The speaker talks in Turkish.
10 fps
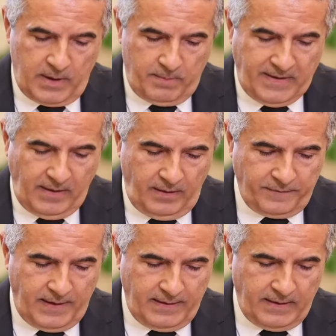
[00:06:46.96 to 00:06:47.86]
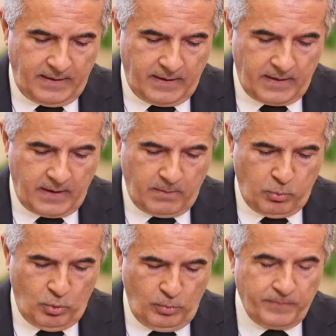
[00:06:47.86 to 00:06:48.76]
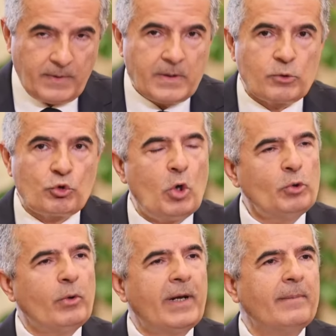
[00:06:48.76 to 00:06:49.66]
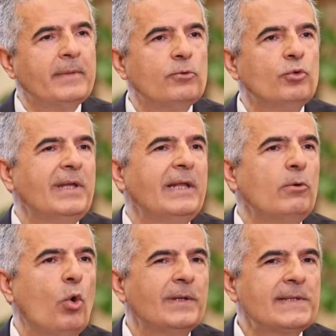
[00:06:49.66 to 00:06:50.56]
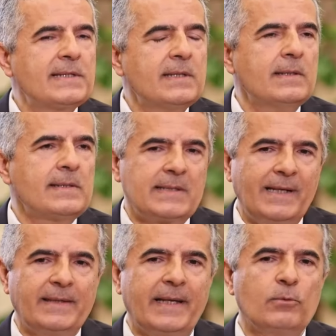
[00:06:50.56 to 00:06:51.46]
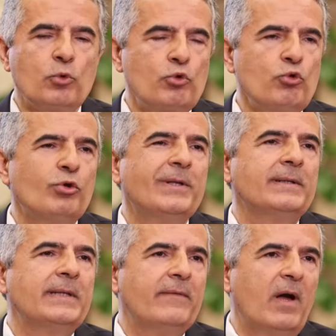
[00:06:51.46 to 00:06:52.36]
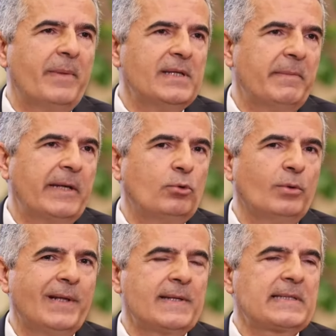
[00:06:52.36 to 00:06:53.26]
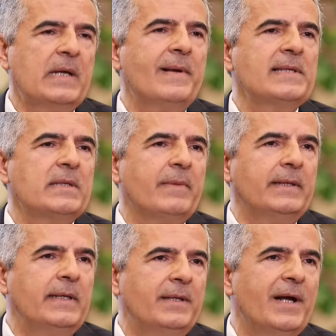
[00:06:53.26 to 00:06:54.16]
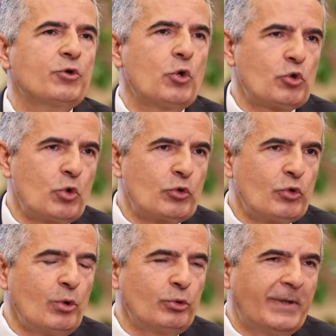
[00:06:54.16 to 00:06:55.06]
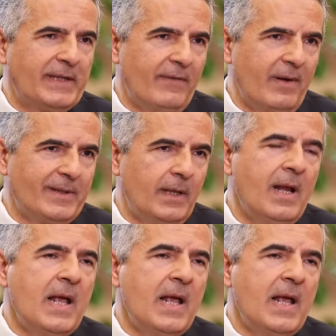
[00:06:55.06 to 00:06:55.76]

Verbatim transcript: e, bir taraftan da e, bu son dönemde Türkiye'nin olası zaten uzun süredir devam etmekte olan zaman zaman ihtiyaç söz konusu olduğunda devam eden